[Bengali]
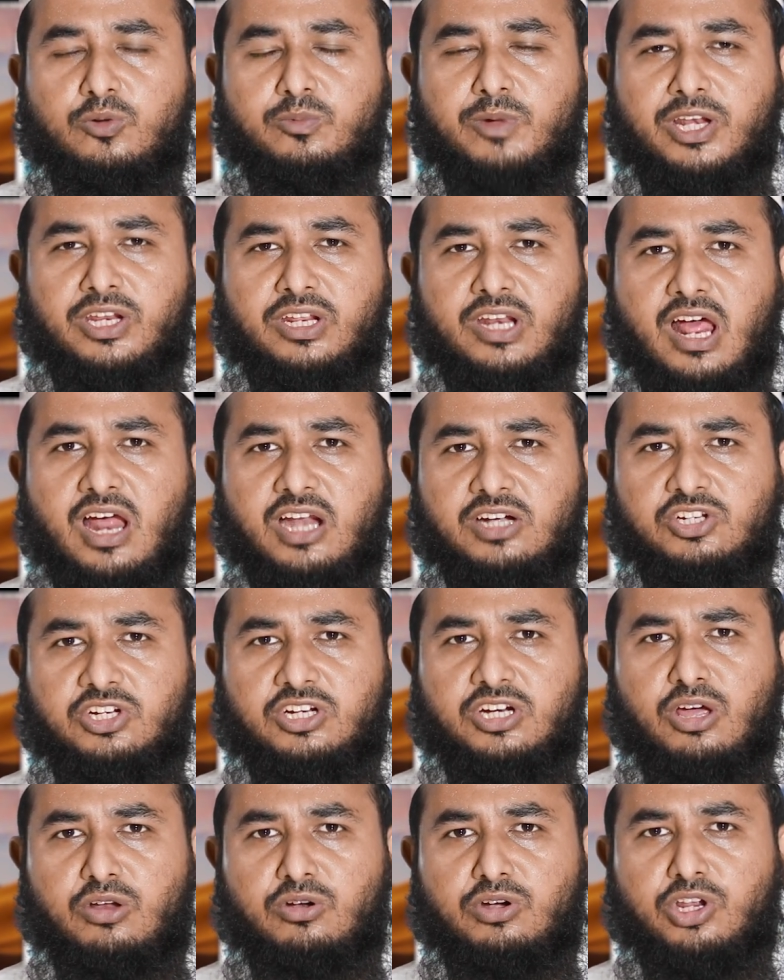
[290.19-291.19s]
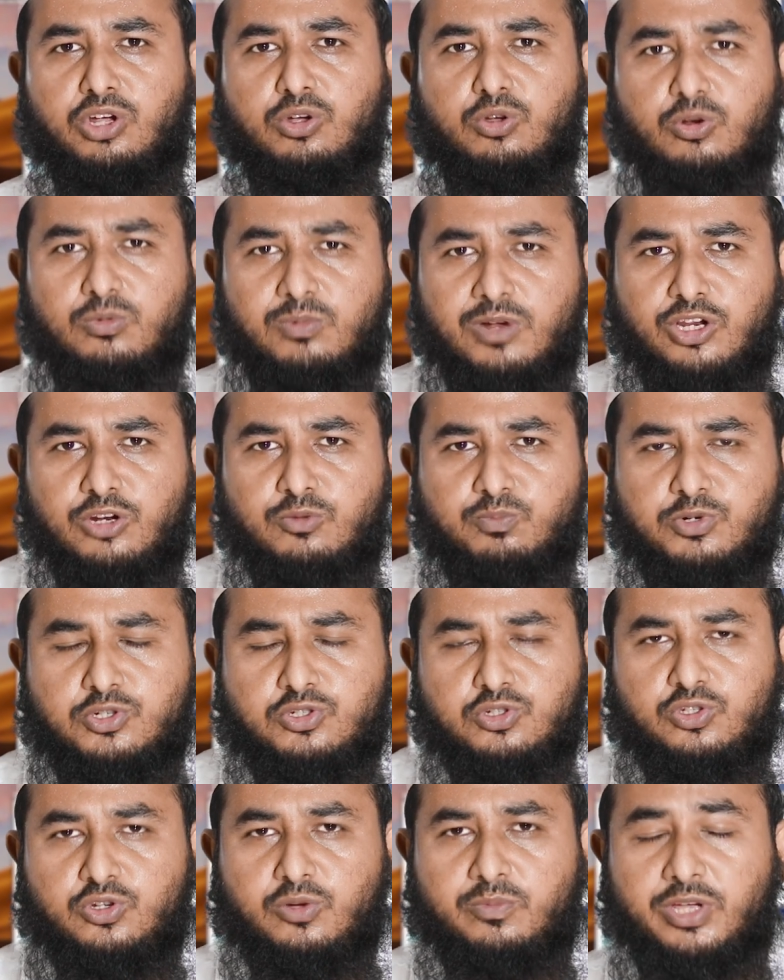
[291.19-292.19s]
কুরবানির হাটের কারণে কুরবানির
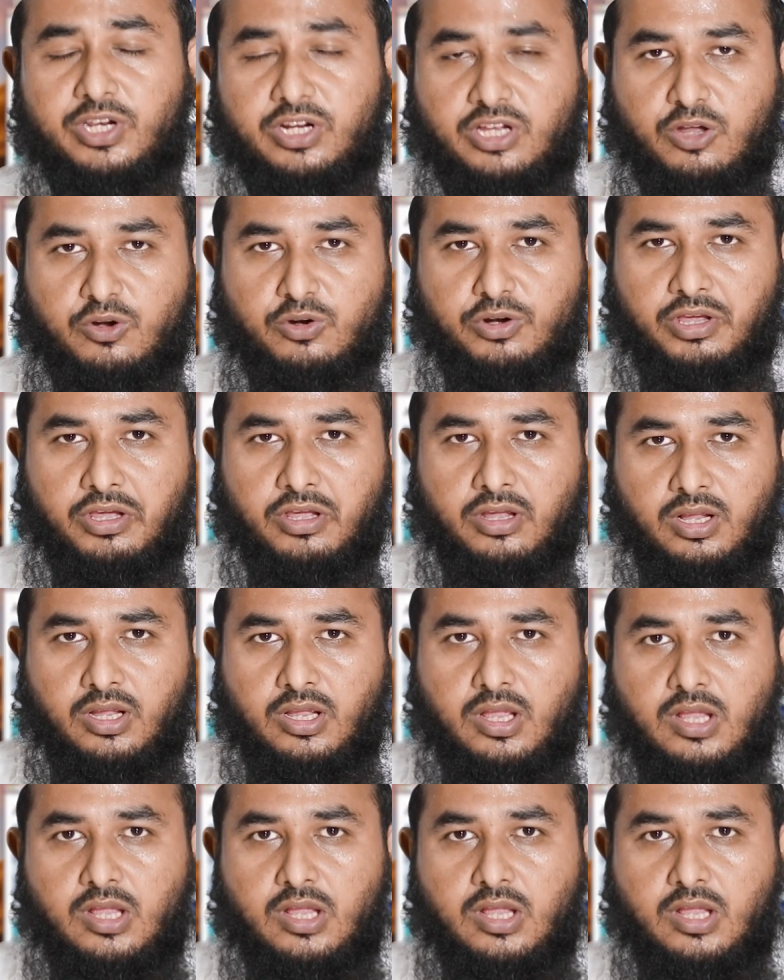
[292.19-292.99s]
পশু জবের কারণে